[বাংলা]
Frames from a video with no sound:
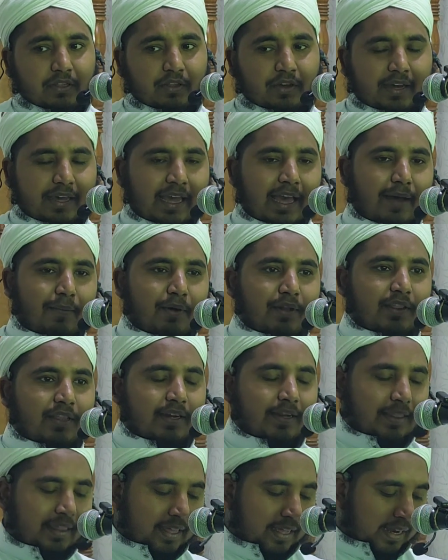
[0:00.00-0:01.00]
তো
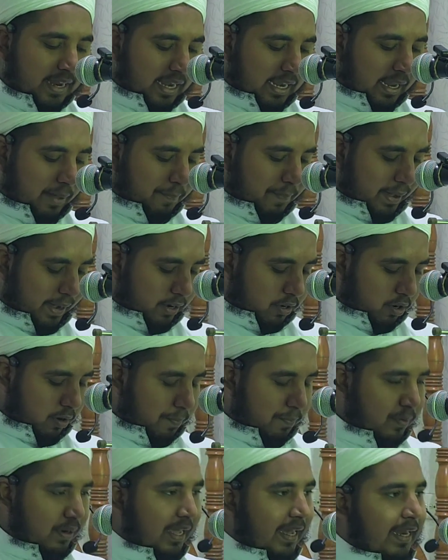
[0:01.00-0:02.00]
কেয়ামতের দিন আল্লাহ পাক
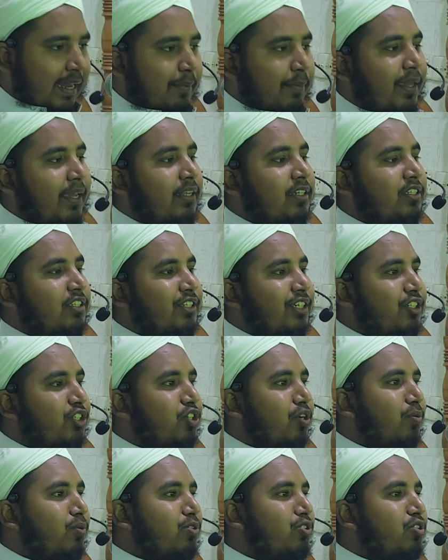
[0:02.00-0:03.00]
রব্বুল আলমিন যে
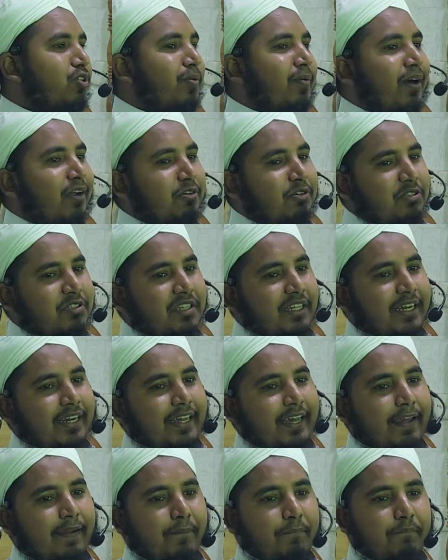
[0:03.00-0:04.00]
সমস্ত
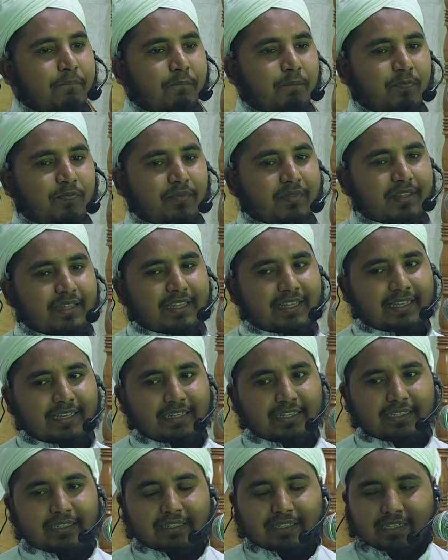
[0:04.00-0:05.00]
মানুষদেরকে
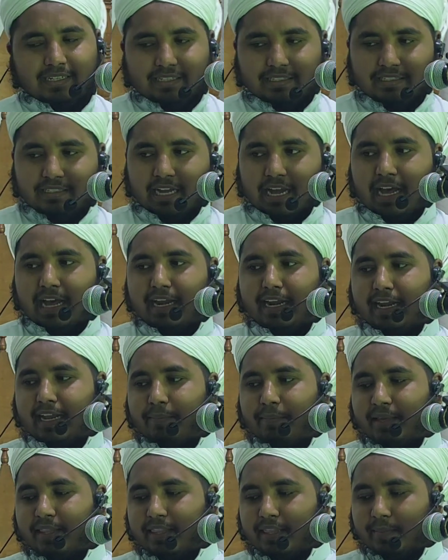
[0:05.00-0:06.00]
জাহান
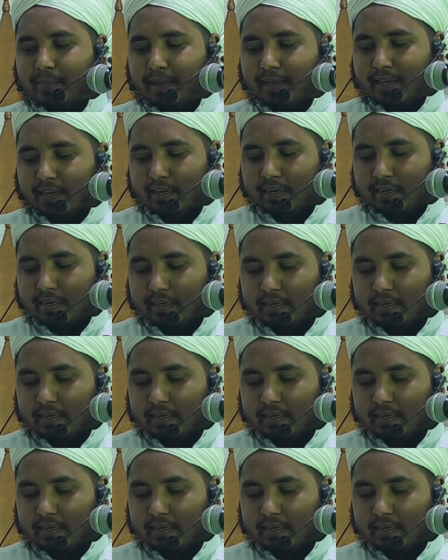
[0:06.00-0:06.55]
নামে দিবেন